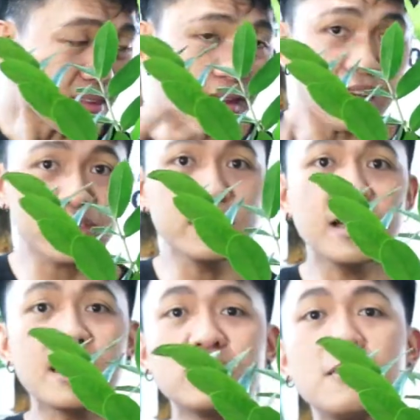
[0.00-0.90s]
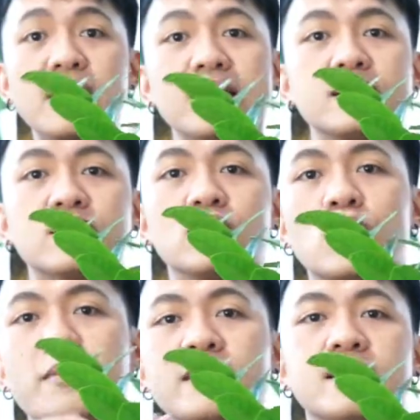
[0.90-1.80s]
Actually, lahat ng mga nandito, low
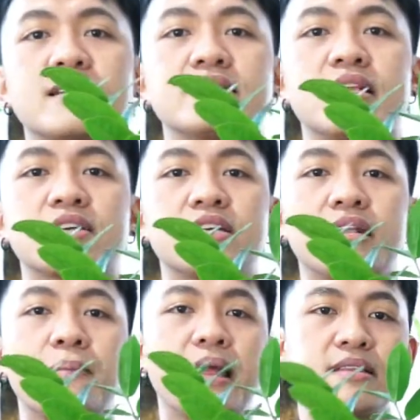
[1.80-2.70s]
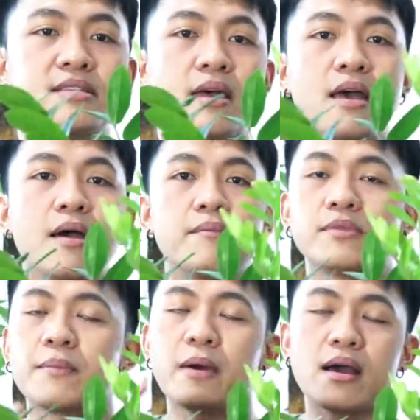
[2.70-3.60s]
maintenance lang siya na plants.
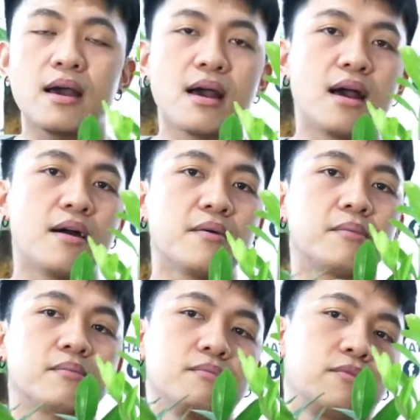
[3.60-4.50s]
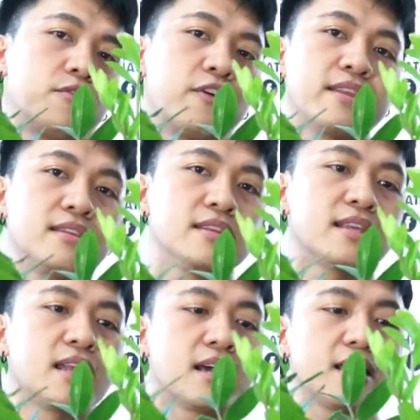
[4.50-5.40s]
Napaka uh, friendly
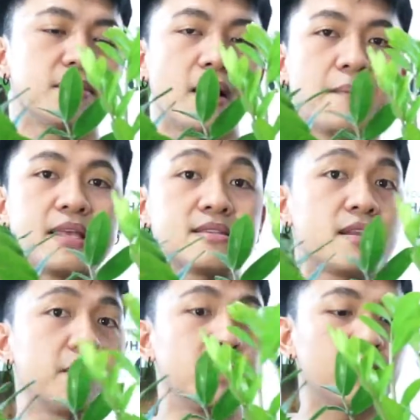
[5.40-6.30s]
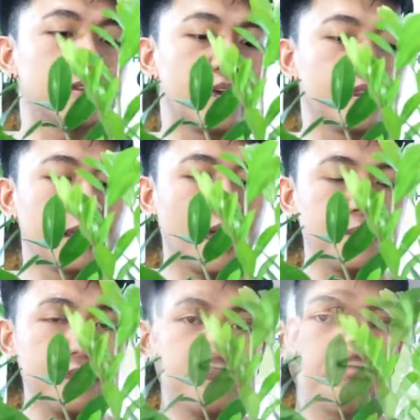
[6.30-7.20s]
talaga ng mga plants na nabili ko din. I
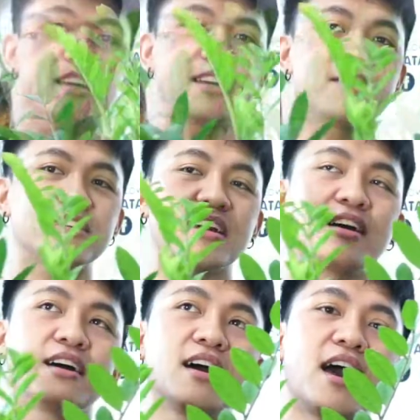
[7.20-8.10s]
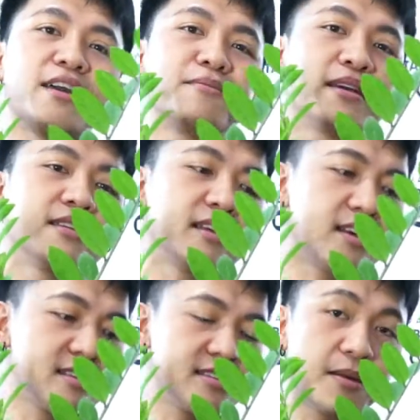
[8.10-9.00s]
mean, siya ganun ka uh, high
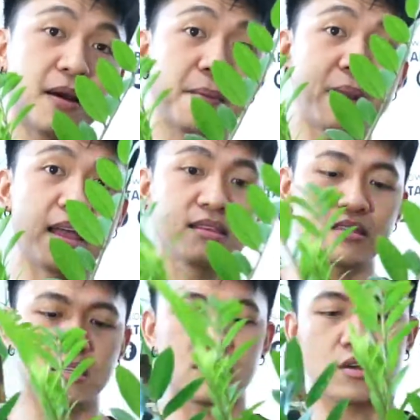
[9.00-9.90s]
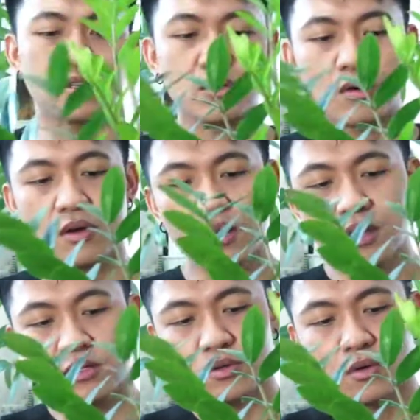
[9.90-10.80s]
maintenance na mga plants. So, ito.
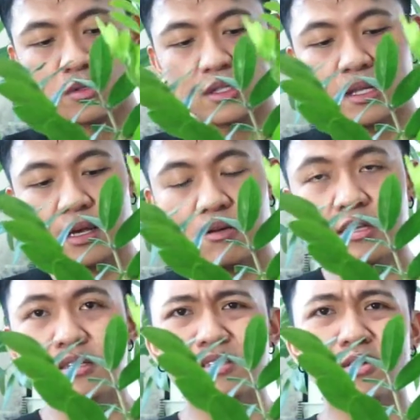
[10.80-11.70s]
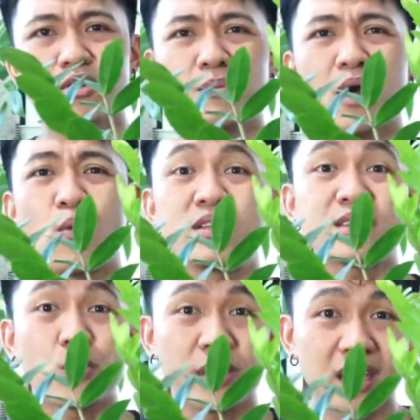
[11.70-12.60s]
So, didiligan ko lang sa siguro mga once
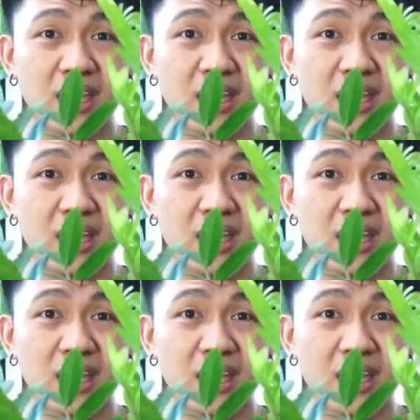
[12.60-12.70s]
a week.